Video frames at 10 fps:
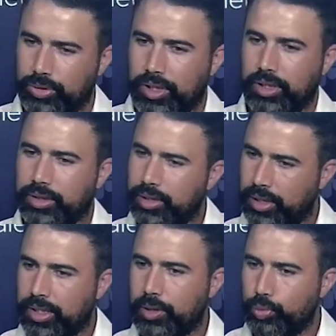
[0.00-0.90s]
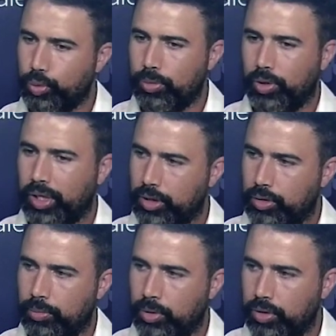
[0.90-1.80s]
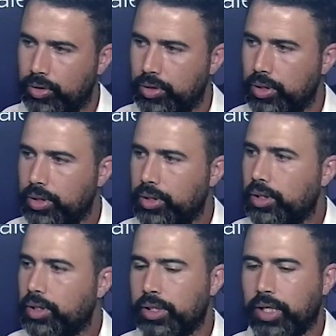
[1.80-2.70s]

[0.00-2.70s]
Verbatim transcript: كنت تنجم تعمل احتراز اذا كان هكا موجود معناها الحكايه